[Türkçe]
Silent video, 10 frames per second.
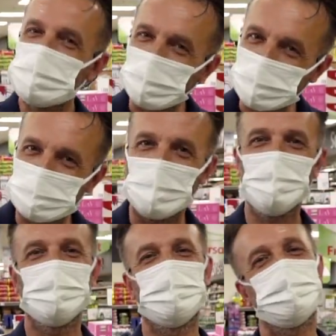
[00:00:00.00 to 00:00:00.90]
Çok
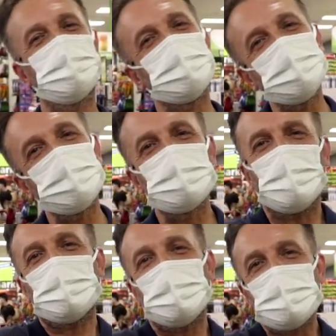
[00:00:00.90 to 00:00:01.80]
güzel. İşte bu
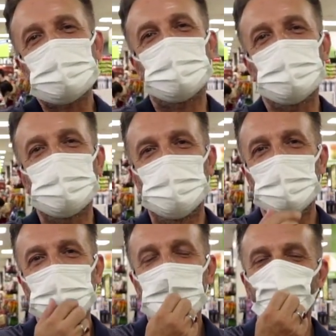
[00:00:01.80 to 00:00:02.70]
Trakya insanı bu.
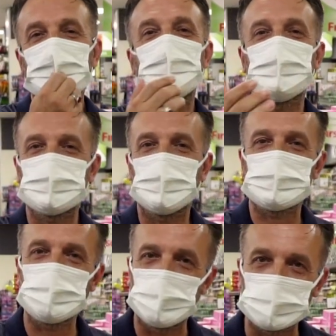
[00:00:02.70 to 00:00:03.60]
Ne kadar güzel
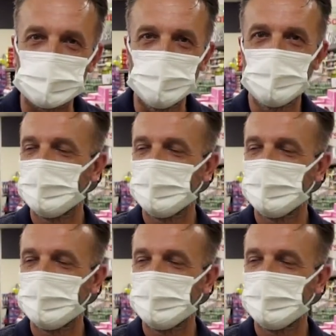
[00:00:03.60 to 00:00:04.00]
sordu.